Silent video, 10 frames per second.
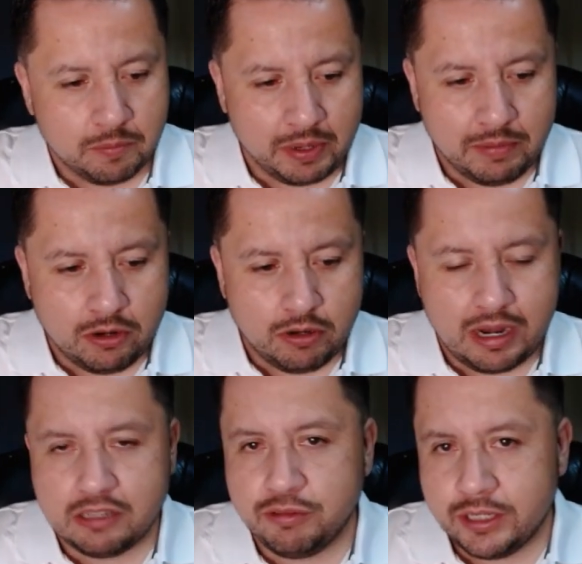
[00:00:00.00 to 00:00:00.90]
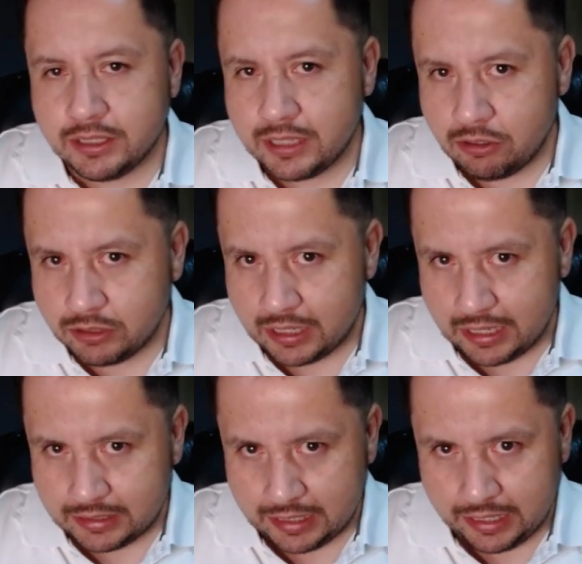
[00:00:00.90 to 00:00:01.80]
Primero, las fechas ya no se
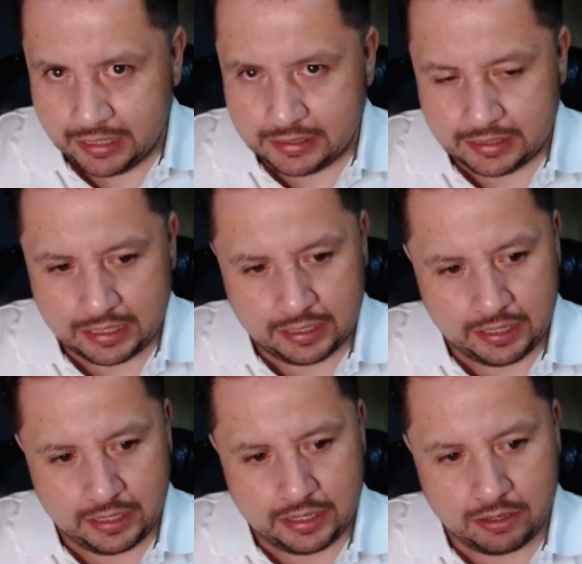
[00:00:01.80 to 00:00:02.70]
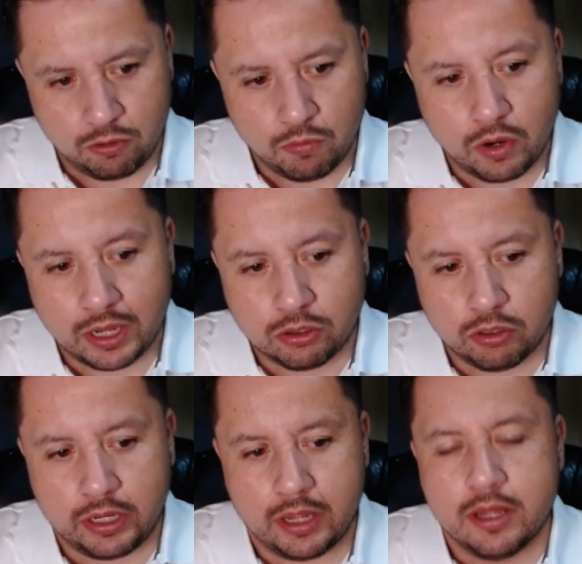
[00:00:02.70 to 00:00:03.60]
las enlistan en la
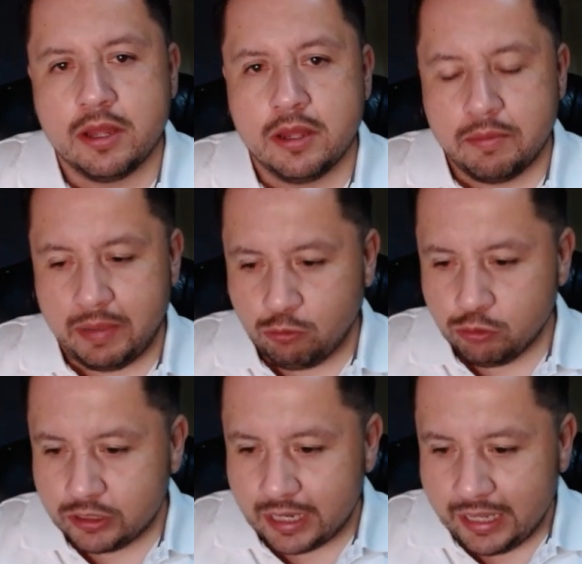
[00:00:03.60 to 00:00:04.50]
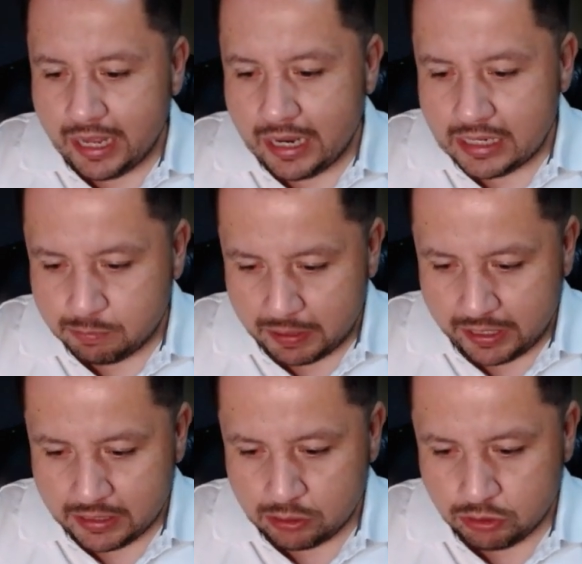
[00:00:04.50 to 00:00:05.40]
convocatoria. Me gustaría, ¿les
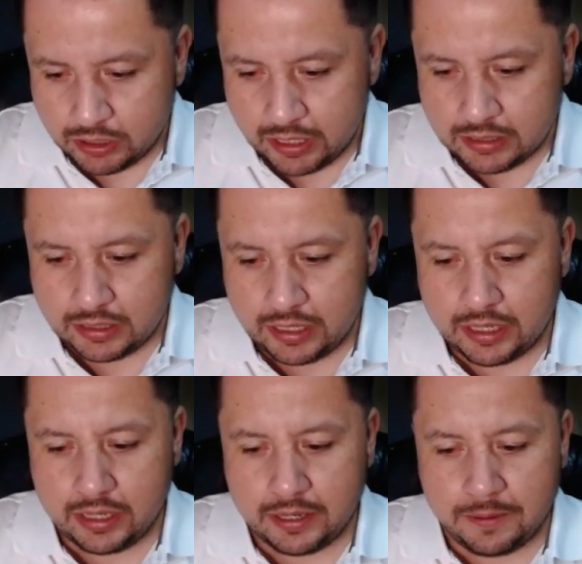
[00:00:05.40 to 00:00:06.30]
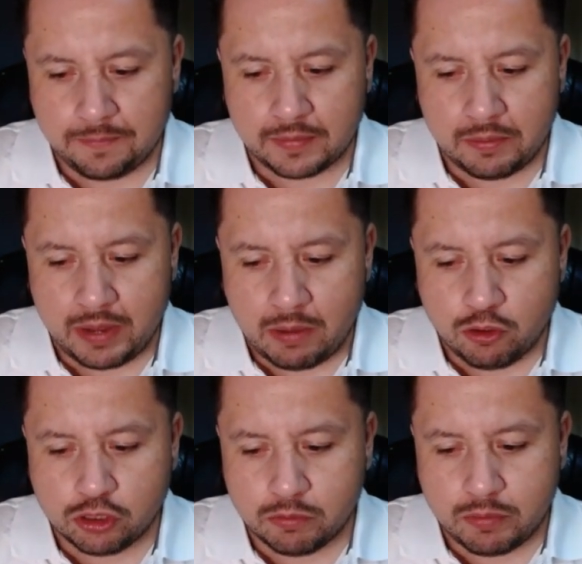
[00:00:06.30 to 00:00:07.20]
parece a ustedes? Eh,
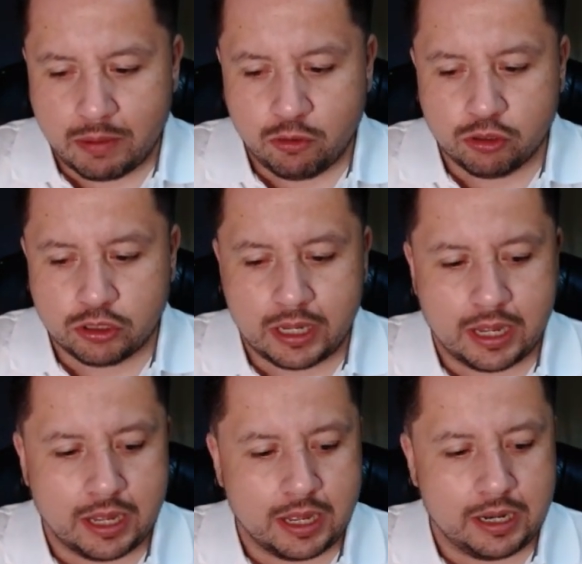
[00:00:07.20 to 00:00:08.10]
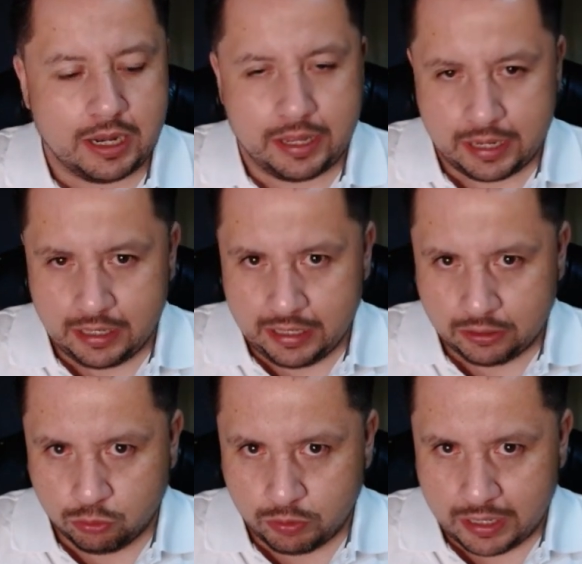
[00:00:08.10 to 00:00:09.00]
vamos vamos a, a darle
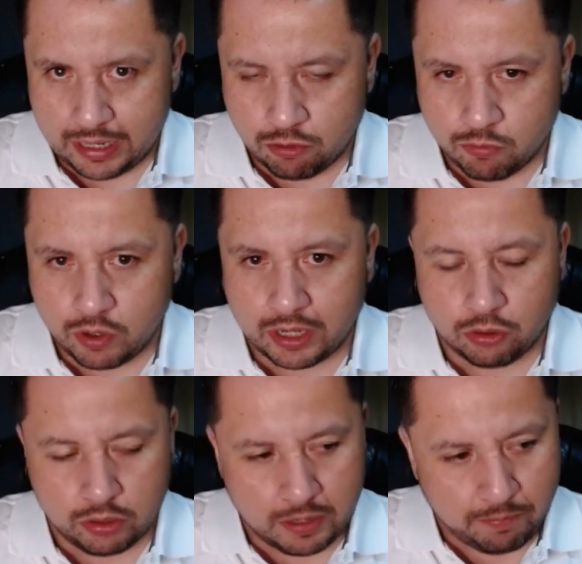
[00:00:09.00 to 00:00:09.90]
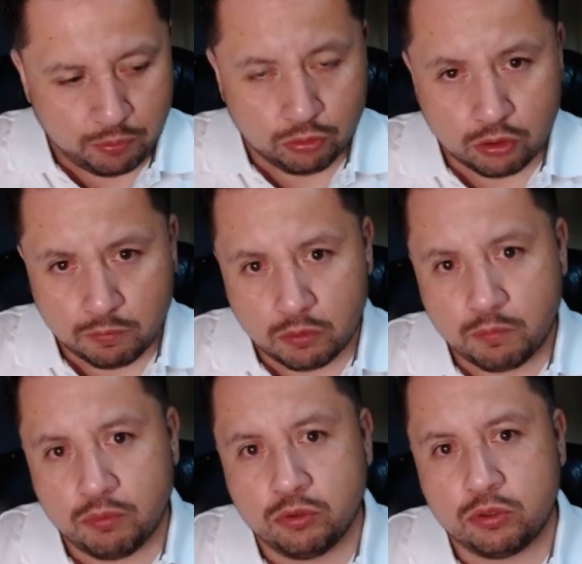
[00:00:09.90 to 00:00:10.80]
lectura a la convocatoria punto
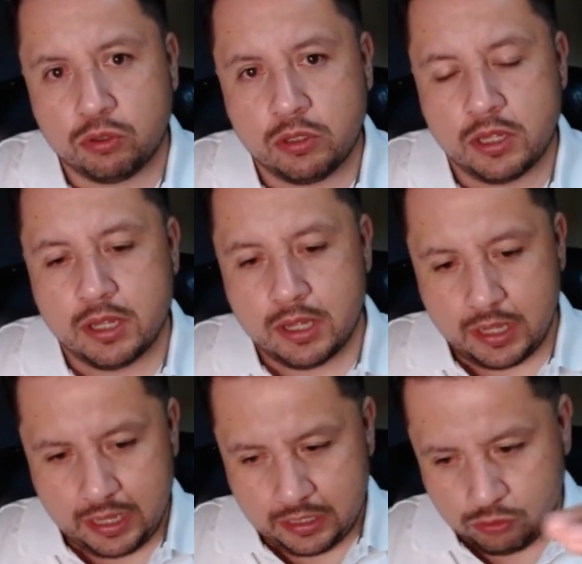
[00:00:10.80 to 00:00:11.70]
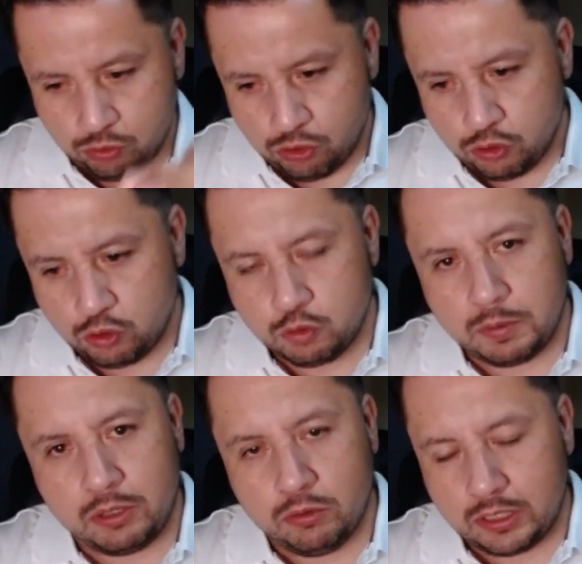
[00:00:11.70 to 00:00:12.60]
por punto escucho sus
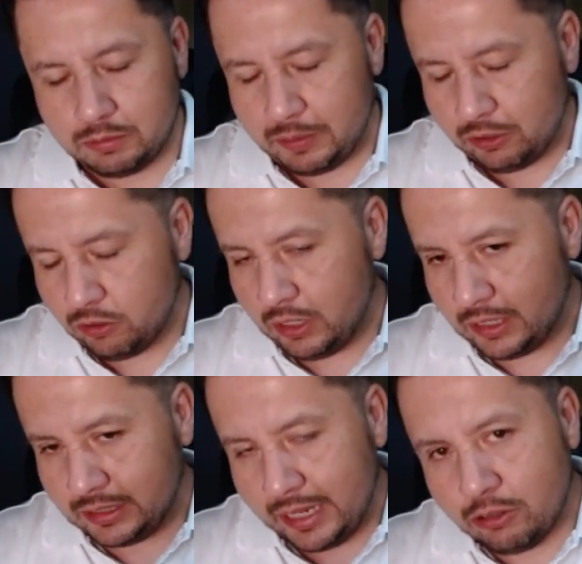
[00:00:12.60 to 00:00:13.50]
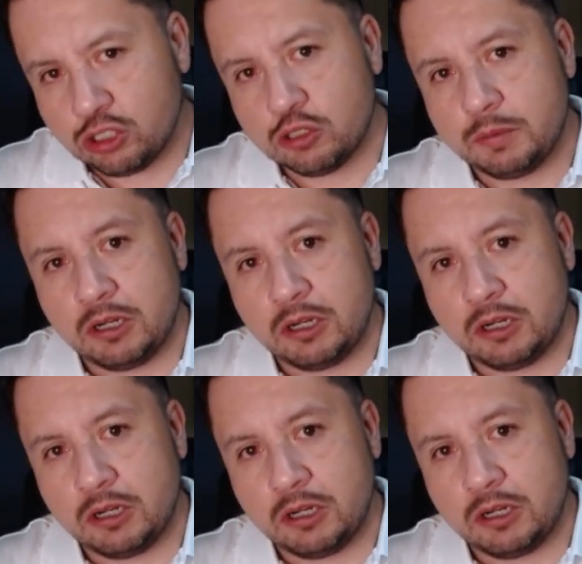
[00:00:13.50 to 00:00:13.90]
preguntas, perdón, las leo sus